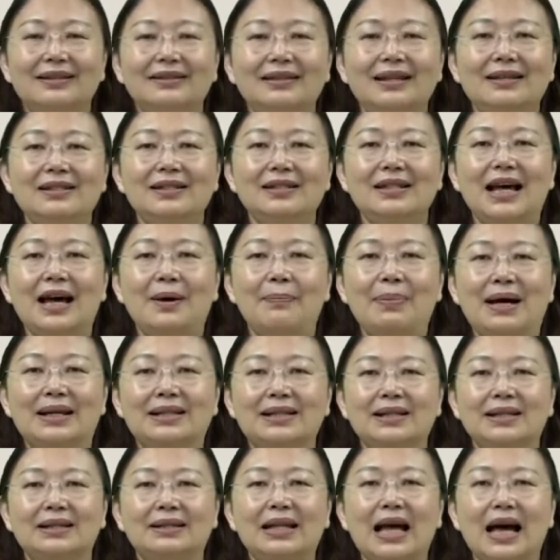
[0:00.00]
但是他把
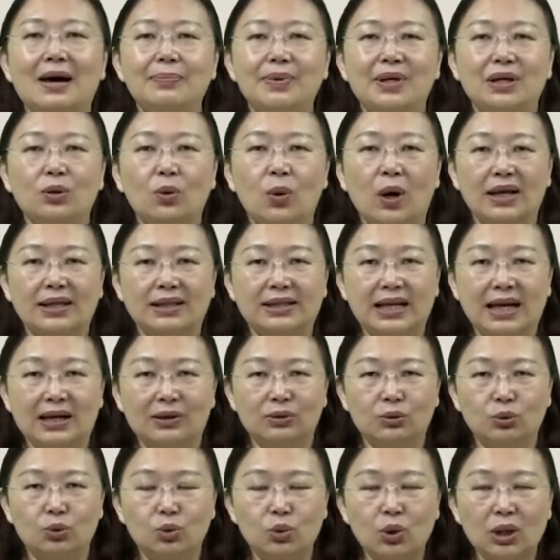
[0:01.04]
这大笔款
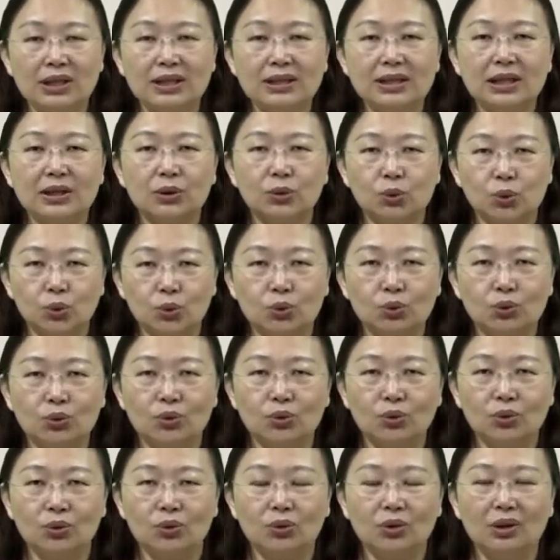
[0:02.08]
项捐赠出
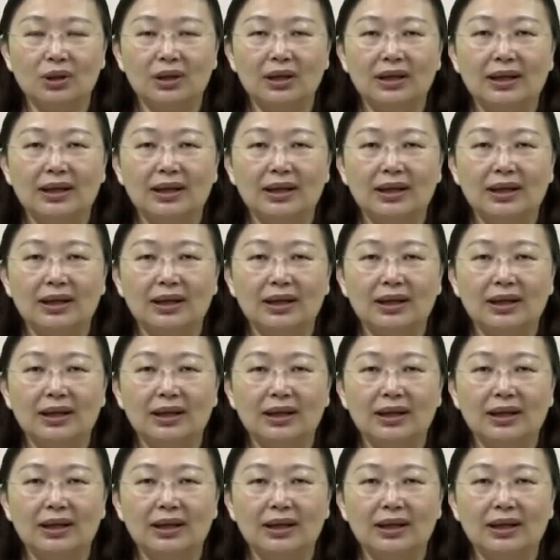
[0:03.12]
去，